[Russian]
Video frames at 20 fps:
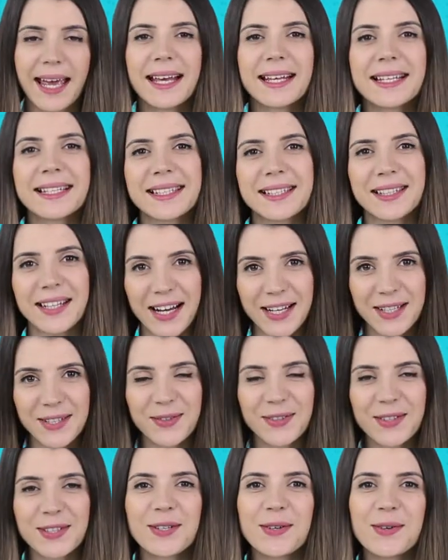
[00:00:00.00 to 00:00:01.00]

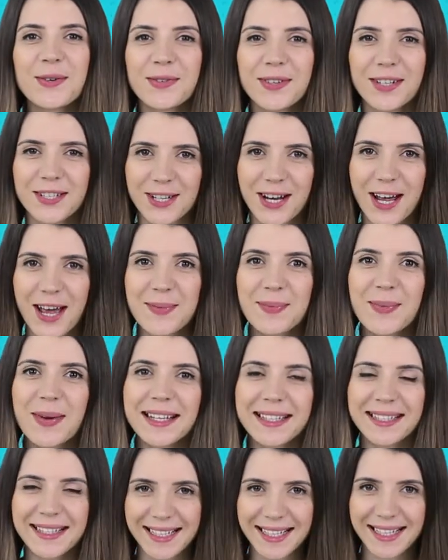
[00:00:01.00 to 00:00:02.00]
Здравствуйте, уважаемые
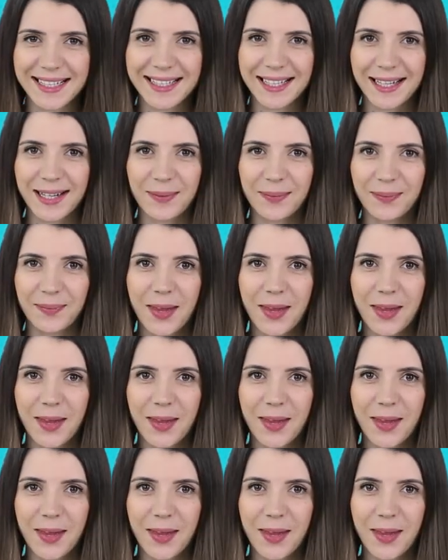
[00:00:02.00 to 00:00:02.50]
зрители!